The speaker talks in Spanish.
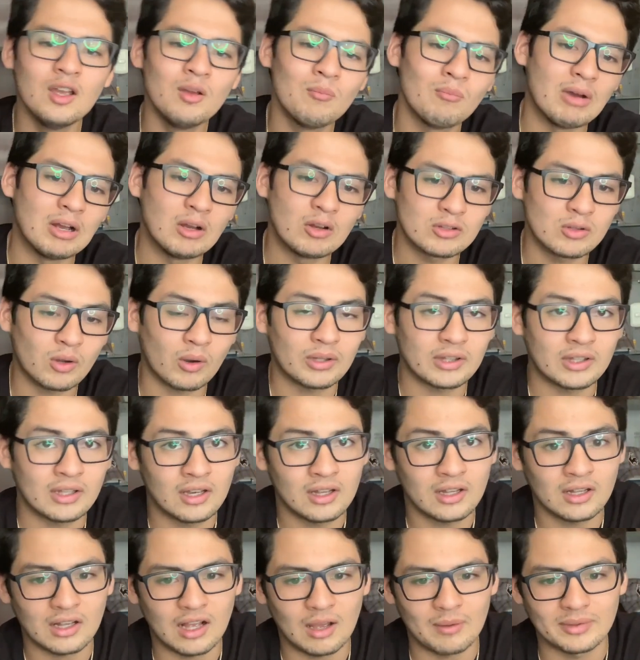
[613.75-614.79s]
más otro que
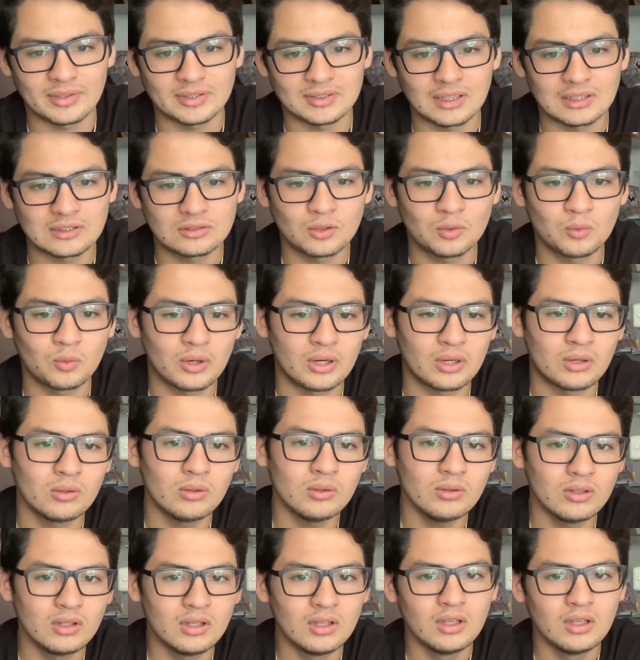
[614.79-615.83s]
tiene cabezazo bueno,